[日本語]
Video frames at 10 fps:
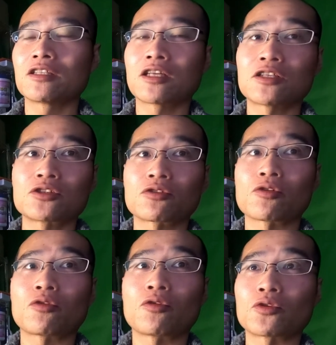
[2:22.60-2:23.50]
男女
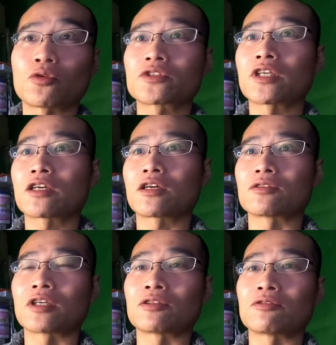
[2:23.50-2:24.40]
共同参
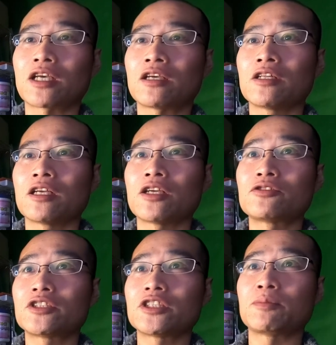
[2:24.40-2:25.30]
画だのね、
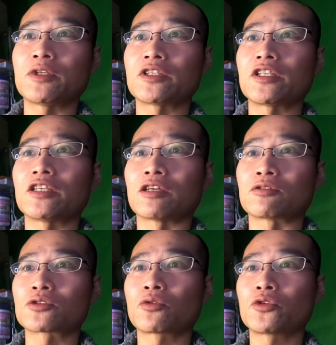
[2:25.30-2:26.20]
LGBT だ
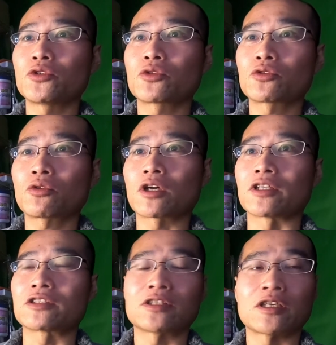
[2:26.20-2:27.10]
の、そういうことが
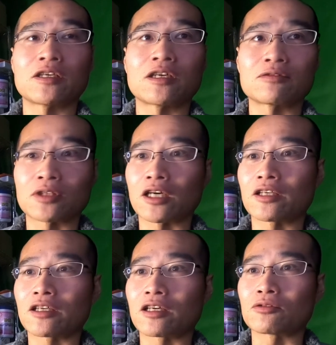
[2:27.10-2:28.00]
ですね、大
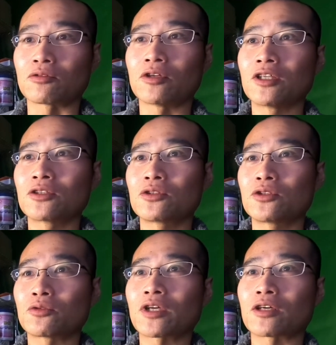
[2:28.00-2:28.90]
変
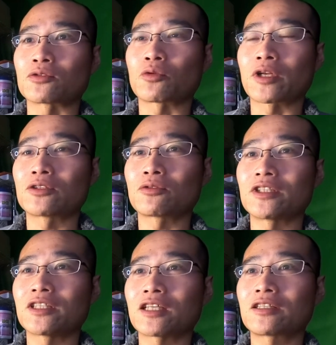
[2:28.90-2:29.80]
世の中のトレンド
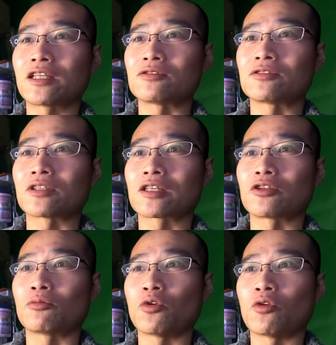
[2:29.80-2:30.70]
になってるんだけ
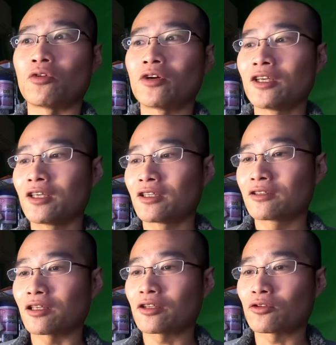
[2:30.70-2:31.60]
ども、
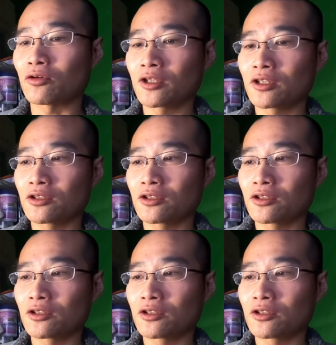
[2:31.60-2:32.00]
だけど、